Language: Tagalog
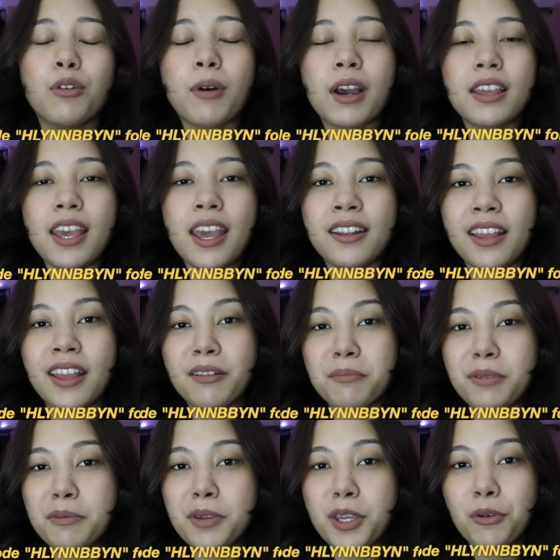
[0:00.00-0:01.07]
-Y -N
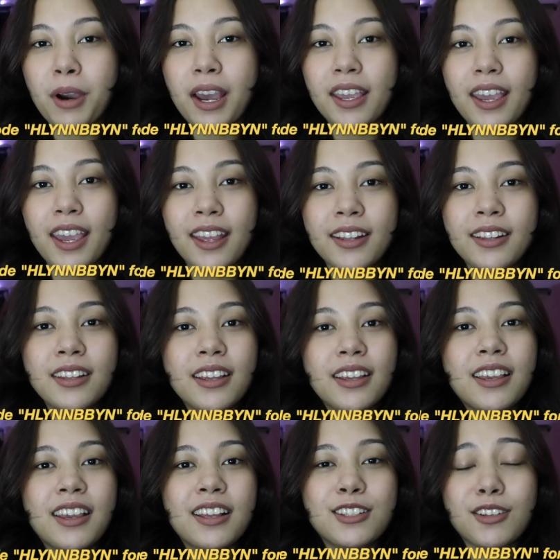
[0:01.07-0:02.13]
-B -B -N
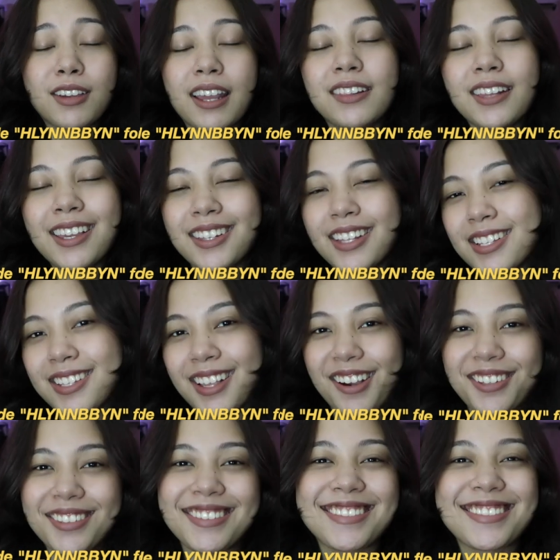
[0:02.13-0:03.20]
to get a
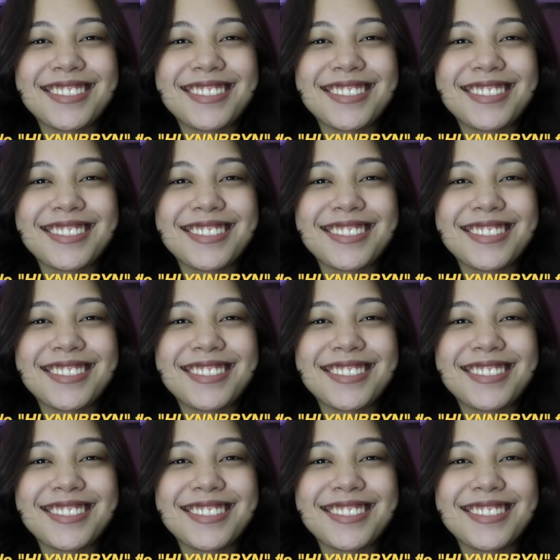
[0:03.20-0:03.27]
discount.